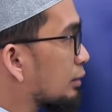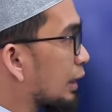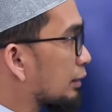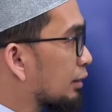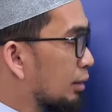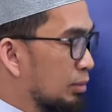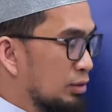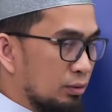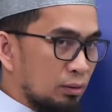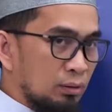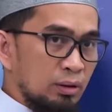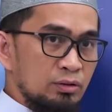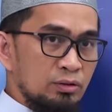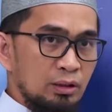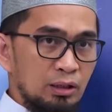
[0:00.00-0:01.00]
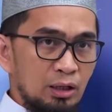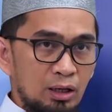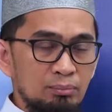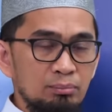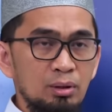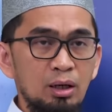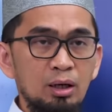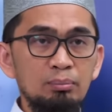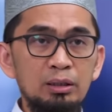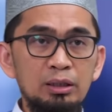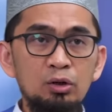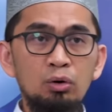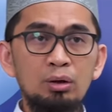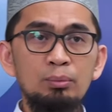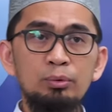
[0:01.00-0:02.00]
saat Nabi SAW, eh,
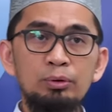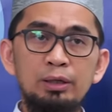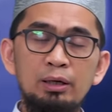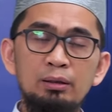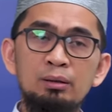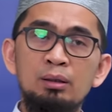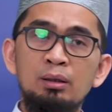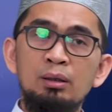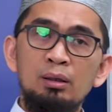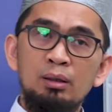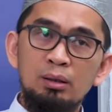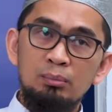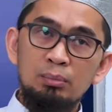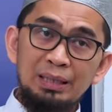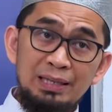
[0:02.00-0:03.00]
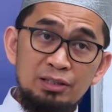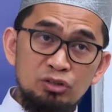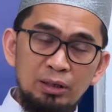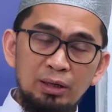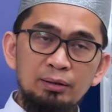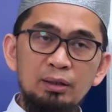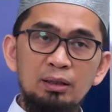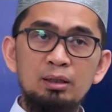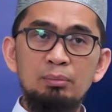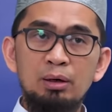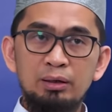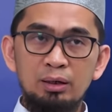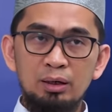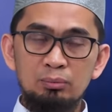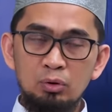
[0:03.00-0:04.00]
beliau kemudian eh, berhijrah dari
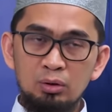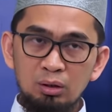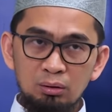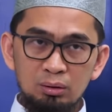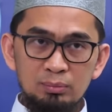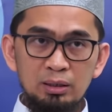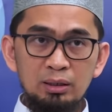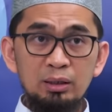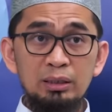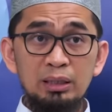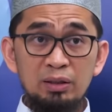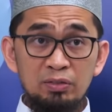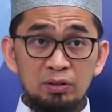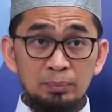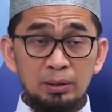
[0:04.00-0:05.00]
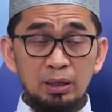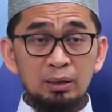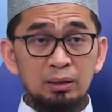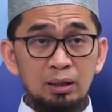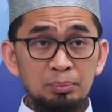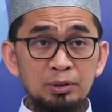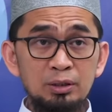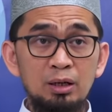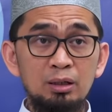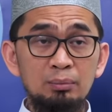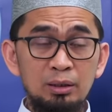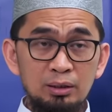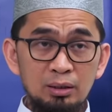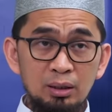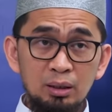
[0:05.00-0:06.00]
Makkah Al-Mukarramah ke Yathrib yang kelak menjadi
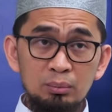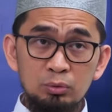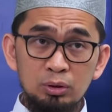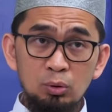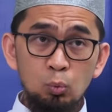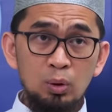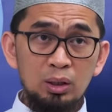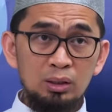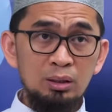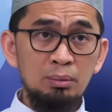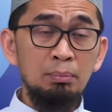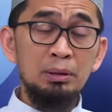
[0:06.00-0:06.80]
Al-Madinah Al-Munawwarah